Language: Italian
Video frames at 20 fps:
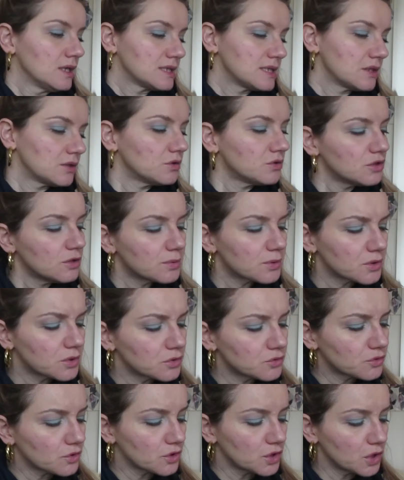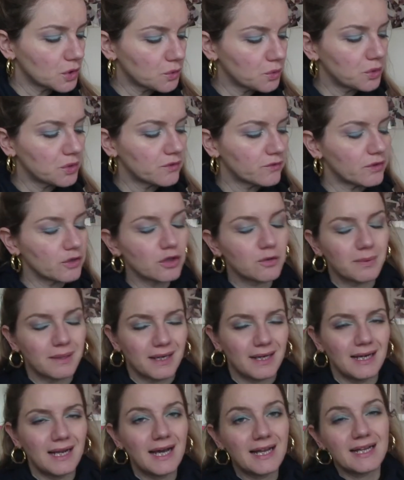Secondo prodotto di cui voglio
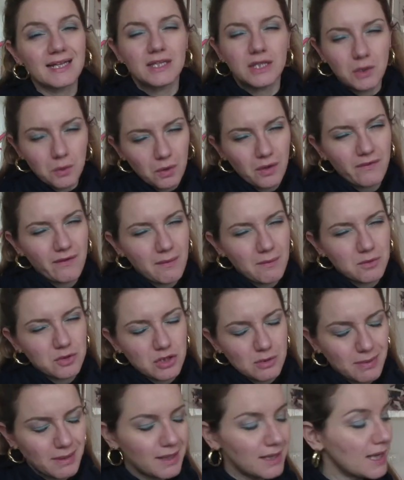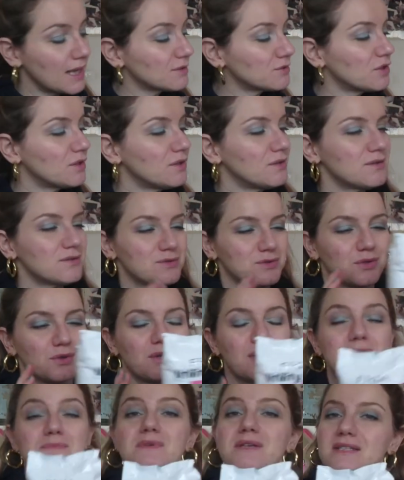parlare e di cui abbiamo già parlato sono
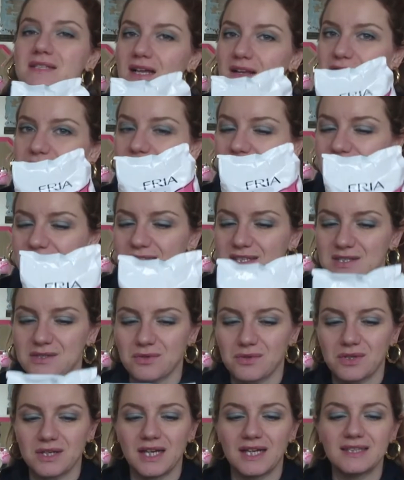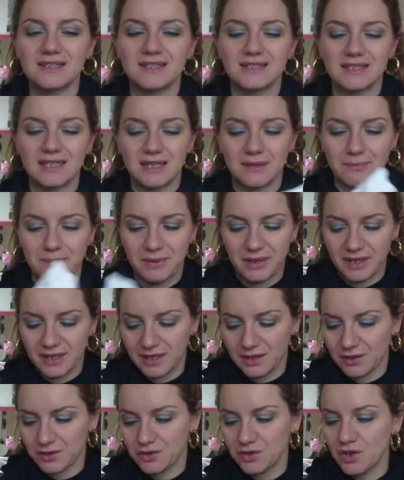le mie salviette struccanti del
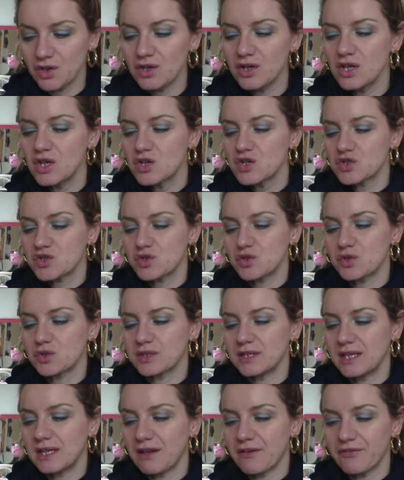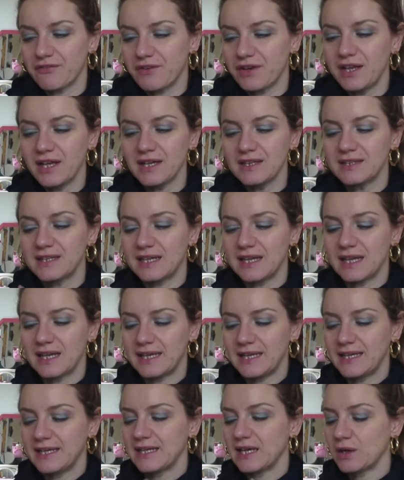periodo, sono della Fria della
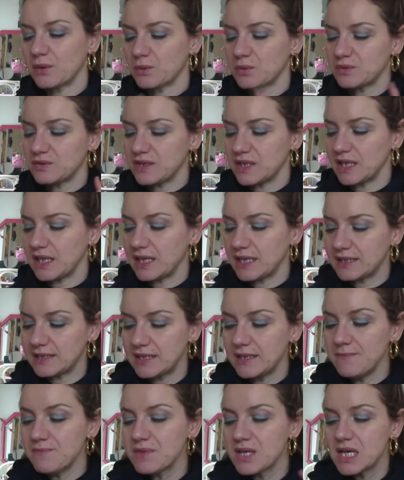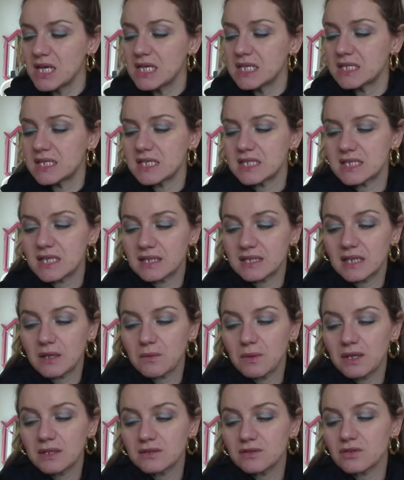linea Utility,
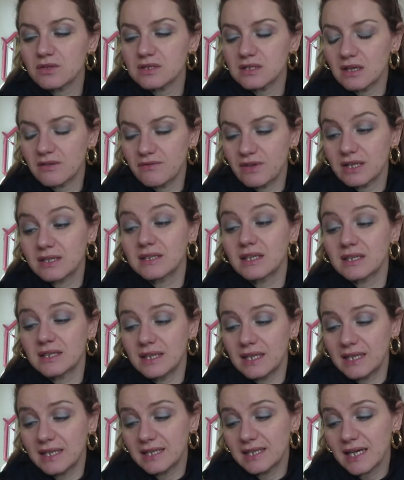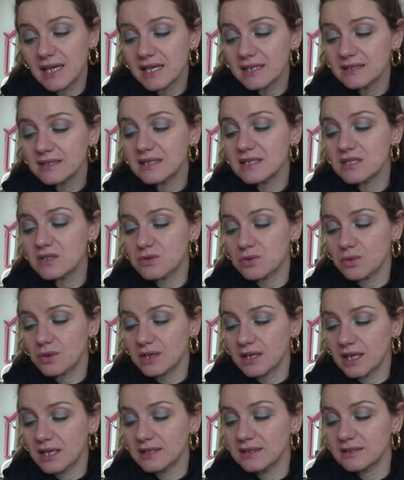64 salviette delicate
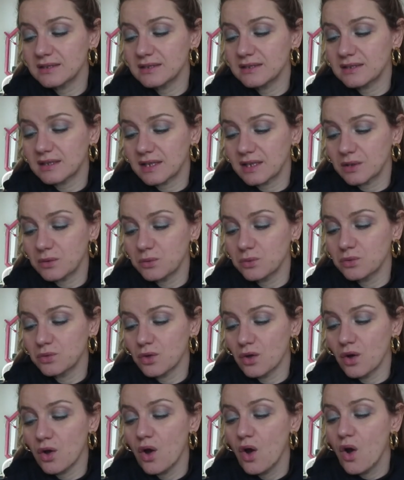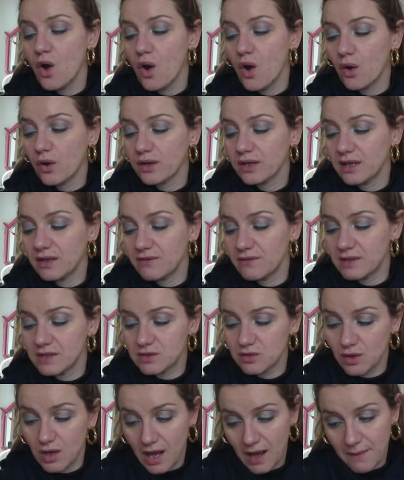struccanti 3 in 1 occhi
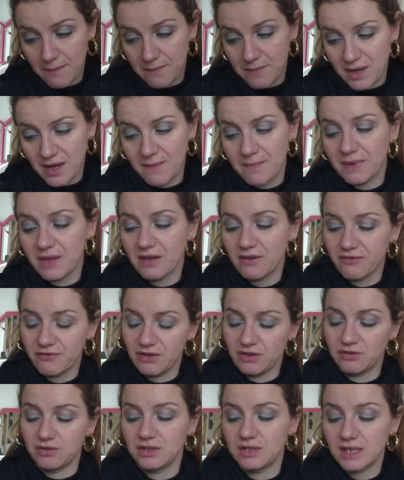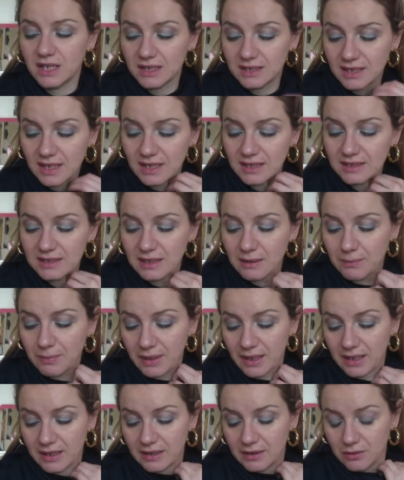viso labbra, effetto idratante
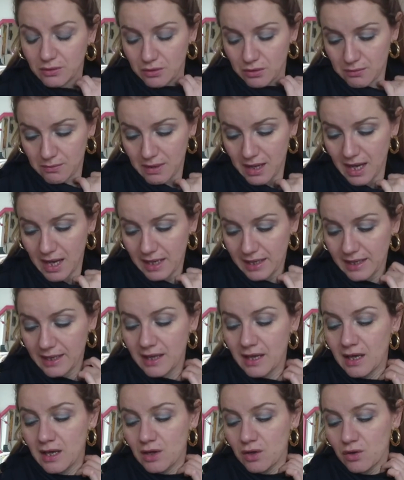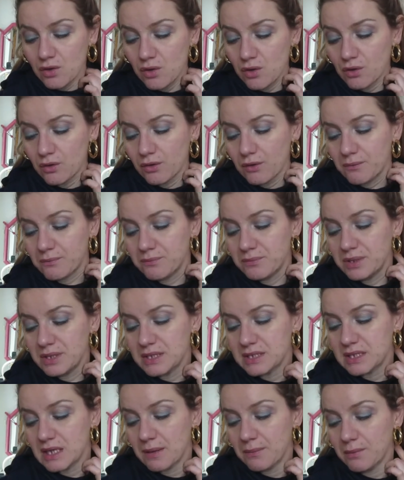pelli normali con
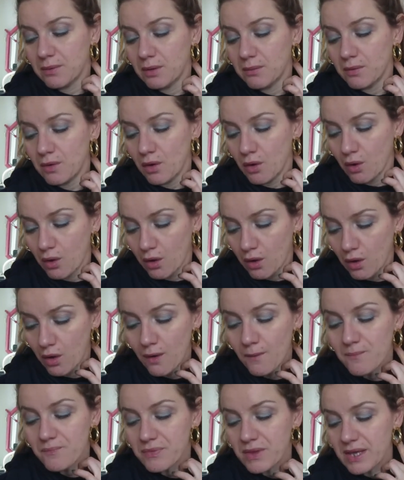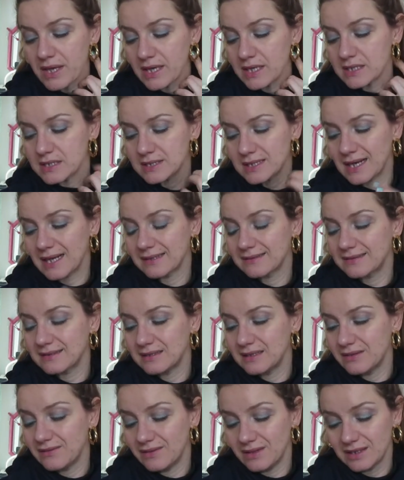bisabololo, estratti
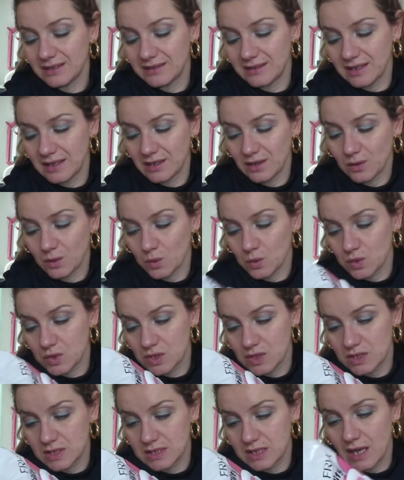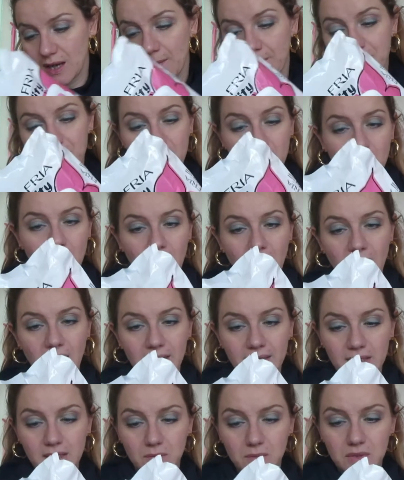di vite rossa.
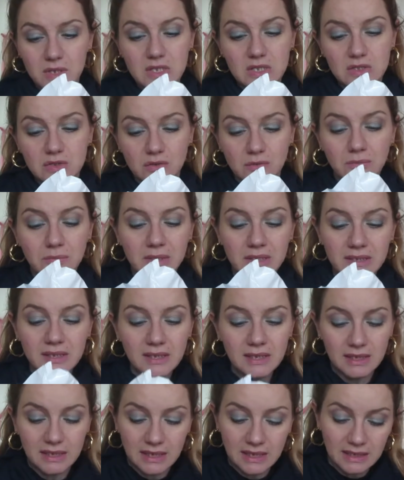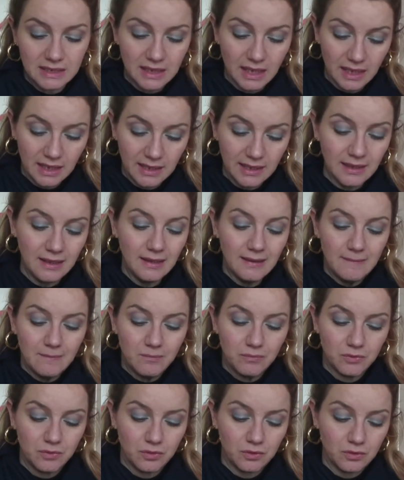Anche questo made in Italy,
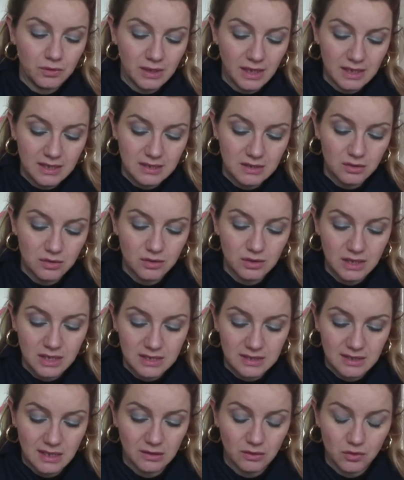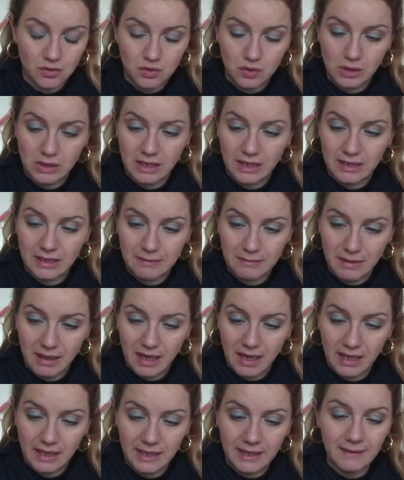mm, non testato sugli
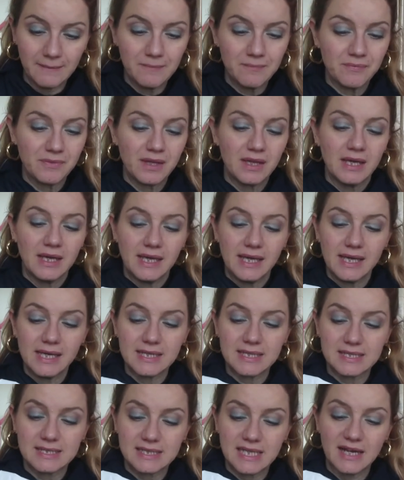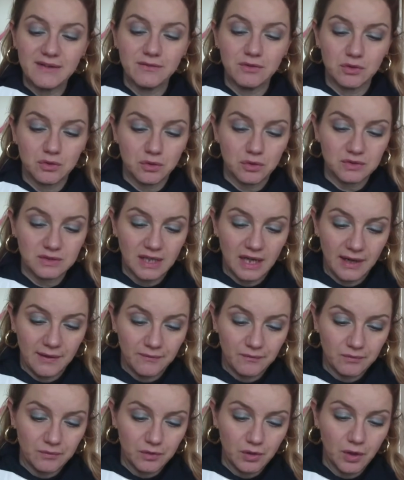animali e stavo
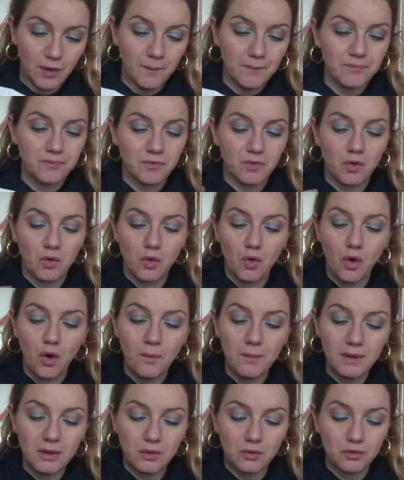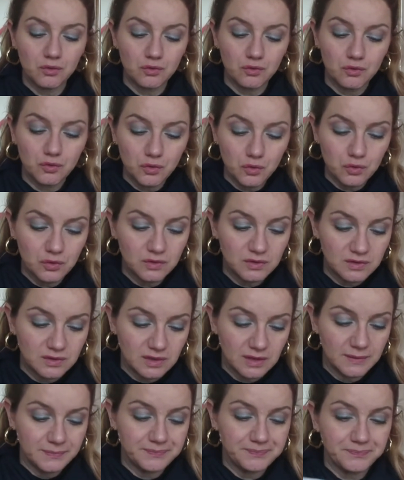notando come con
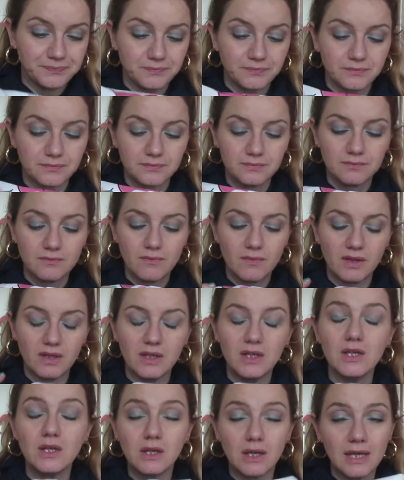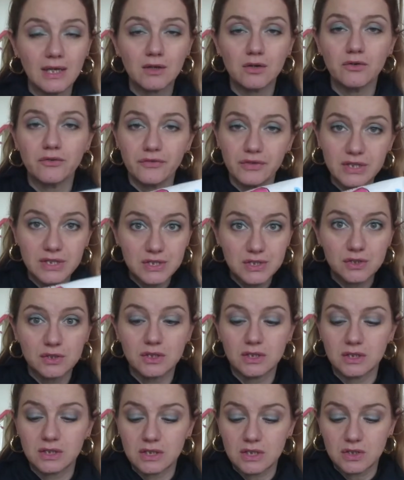tutte le
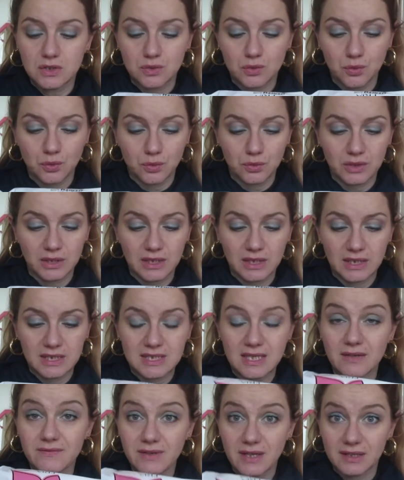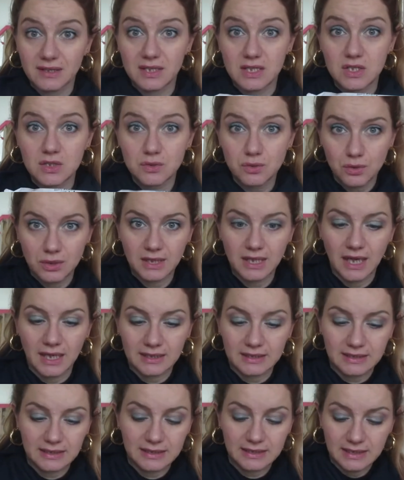confezioni di, di salviette
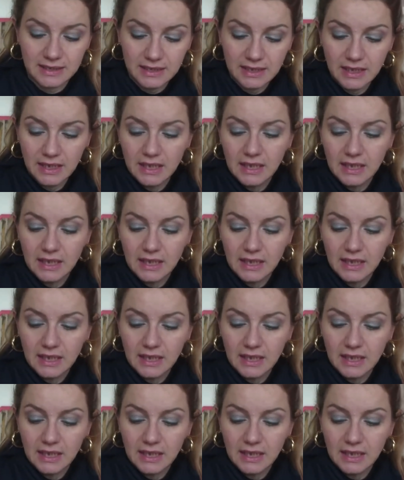struccanti